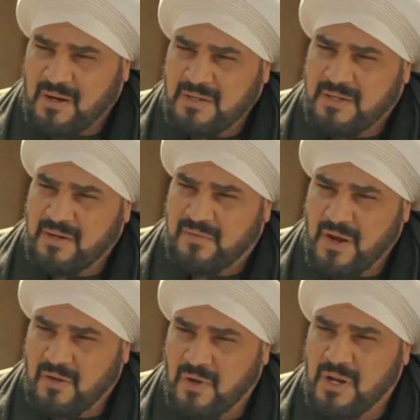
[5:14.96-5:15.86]
انسى اللي
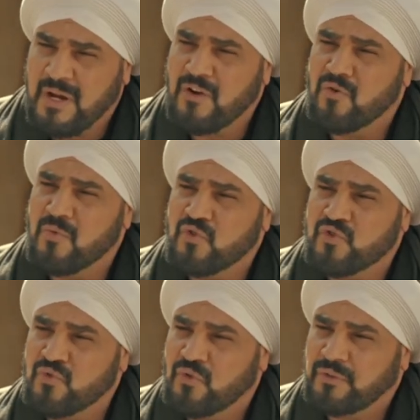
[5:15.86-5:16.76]
فات ولا كأنه
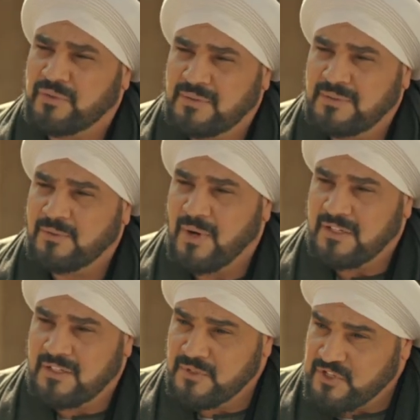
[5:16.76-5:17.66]
موجود
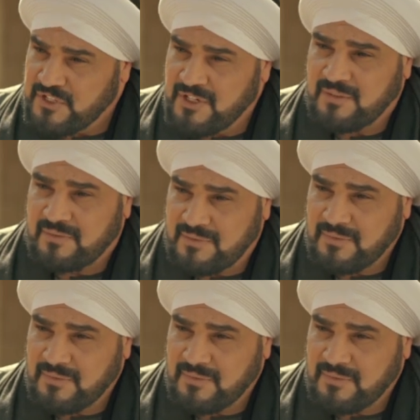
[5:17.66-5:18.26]
وهاتي من جديد